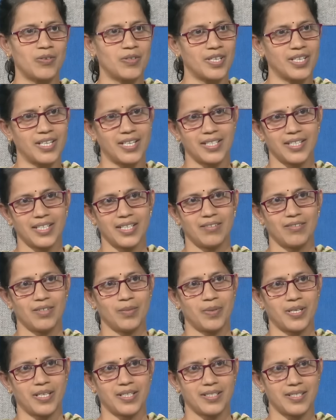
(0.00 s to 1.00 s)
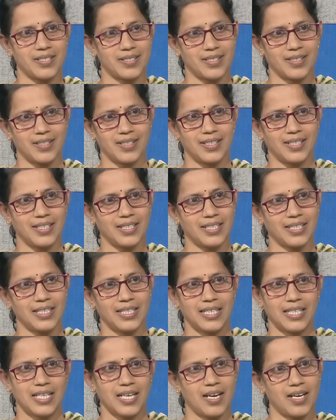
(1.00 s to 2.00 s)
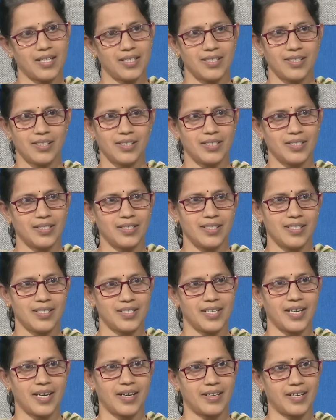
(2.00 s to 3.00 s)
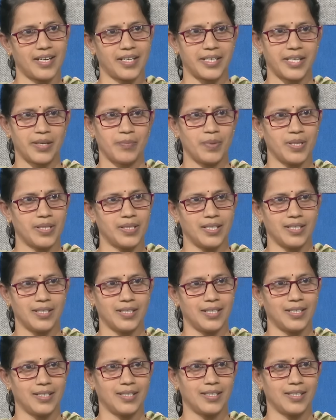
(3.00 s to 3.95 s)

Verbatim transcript: ఉండడానికి ఎక్కువ ప్రయత్నించేదాన్ని అది ఈజీగా అట్రాక్ట్ అయిపోయింది అంతే